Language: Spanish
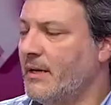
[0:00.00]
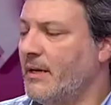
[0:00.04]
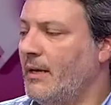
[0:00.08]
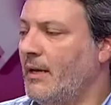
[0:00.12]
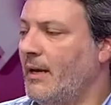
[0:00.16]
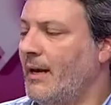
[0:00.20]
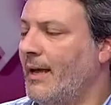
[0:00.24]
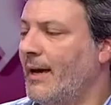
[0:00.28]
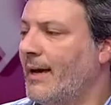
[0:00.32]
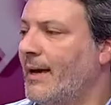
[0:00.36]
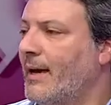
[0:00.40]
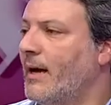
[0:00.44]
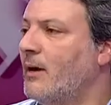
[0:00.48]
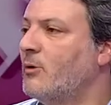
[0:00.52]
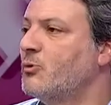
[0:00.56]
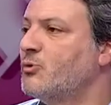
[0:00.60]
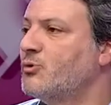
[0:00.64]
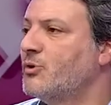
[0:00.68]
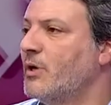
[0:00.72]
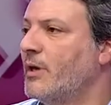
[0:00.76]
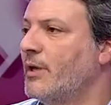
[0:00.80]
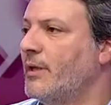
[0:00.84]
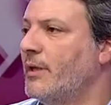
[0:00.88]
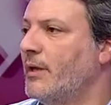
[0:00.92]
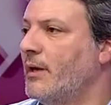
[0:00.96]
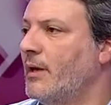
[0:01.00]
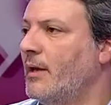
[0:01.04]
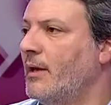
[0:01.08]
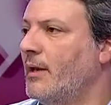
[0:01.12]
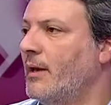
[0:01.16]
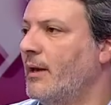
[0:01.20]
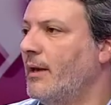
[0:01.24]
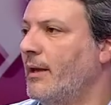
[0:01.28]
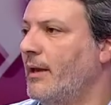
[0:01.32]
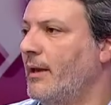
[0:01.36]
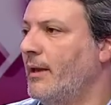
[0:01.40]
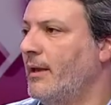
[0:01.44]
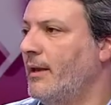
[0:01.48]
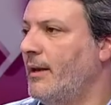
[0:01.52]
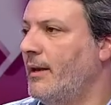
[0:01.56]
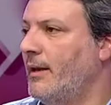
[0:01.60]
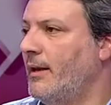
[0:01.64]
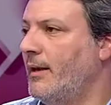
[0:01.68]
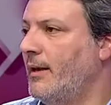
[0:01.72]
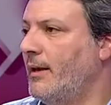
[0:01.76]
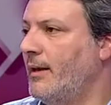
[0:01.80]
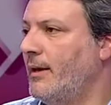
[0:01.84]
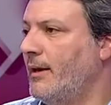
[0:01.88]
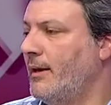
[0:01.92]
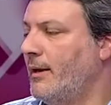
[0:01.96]
que la causa
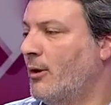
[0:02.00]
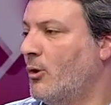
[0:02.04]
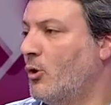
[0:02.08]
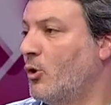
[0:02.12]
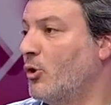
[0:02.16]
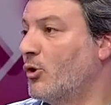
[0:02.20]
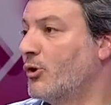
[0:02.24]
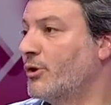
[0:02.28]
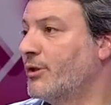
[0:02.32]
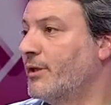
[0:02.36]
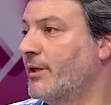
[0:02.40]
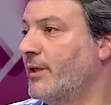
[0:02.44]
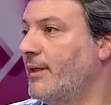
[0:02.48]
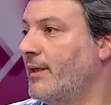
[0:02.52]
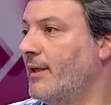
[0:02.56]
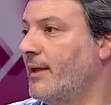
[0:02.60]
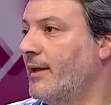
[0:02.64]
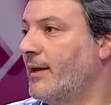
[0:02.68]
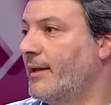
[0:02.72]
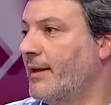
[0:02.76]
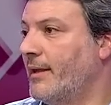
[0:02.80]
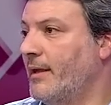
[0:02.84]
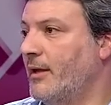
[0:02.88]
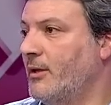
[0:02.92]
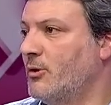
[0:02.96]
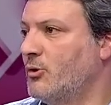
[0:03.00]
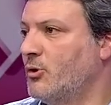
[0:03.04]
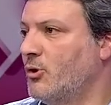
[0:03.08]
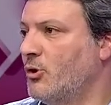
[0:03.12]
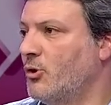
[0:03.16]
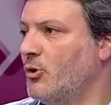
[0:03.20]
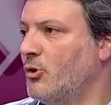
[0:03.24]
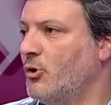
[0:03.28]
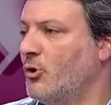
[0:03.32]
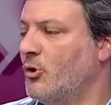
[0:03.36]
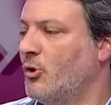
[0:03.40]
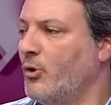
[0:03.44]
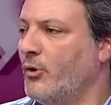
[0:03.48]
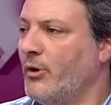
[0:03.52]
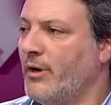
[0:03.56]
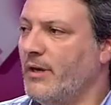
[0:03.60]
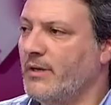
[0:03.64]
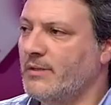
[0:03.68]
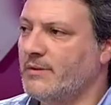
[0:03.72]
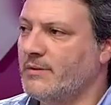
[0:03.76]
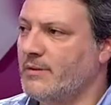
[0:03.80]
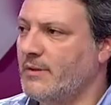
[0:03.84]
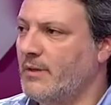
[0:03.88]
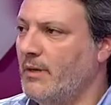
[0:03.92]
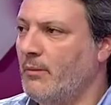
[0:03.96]
del corte del crédito no
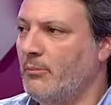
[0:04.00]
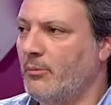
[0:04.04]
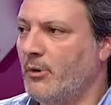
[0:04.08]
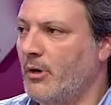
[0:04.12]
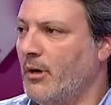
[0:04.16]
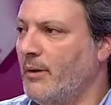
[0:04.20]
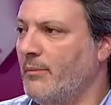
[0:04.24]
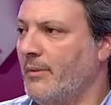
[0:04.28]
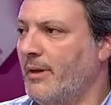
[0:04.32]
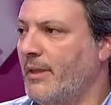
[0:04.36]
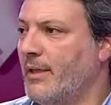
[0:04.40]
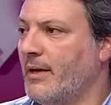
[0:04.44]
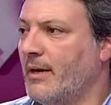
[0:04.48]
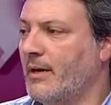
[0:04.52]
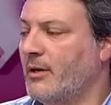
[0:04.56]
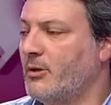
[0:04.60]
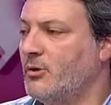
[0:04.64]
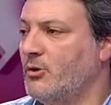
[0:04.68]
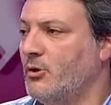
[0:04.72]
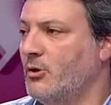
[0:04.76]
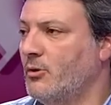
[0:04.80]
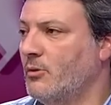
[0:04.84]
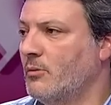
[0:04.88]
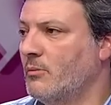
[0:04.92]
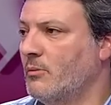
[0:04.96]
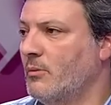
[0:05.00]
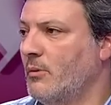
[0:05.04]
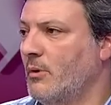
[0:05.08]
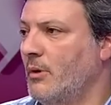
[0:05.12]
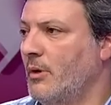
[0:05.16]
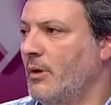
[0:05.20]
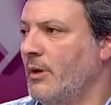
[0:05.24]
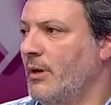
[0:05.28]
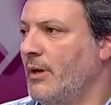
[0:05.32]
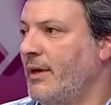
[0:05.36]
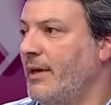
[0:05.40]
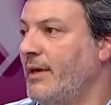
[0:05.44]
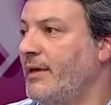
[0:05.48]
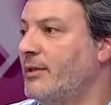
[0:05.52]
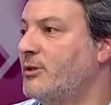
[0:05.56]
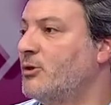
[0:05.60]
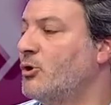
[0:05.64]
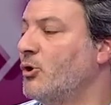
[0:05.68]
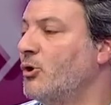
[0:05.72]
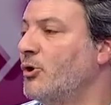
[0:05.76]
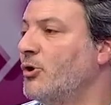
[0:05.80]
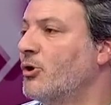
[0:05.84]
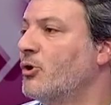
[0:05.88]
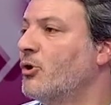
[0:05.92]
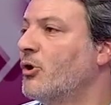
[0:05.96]
es el problema de gestión,
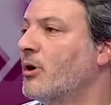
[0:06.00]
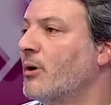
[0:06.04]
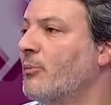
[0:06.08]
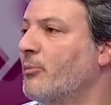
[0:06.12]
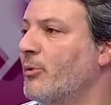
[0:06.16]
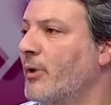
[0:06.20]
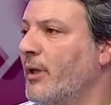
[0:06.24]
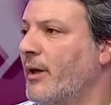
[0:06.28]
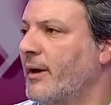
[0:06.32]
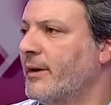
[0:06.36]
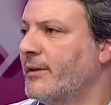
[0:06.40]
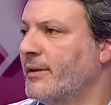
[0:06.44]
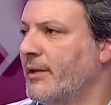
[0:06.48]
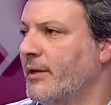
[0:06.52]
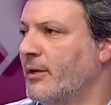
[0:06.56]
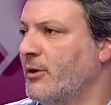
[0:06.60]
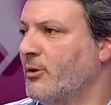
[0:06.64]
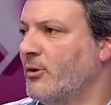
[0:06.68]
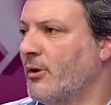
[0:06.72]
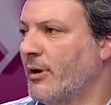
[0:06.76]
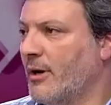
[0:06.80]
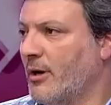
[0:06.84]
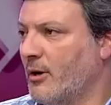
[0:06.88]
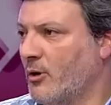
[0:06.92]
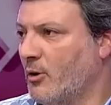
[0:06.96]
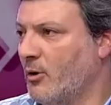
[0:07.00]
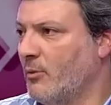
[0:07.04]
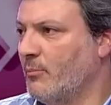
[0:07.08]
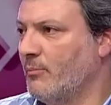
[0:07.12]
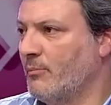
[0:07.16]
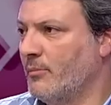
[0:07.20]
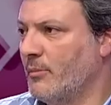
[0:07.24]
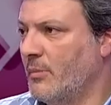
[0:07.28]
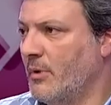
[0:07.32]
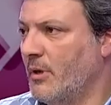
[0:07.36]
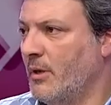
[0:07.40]
histórico que puede haber tenido Rencop.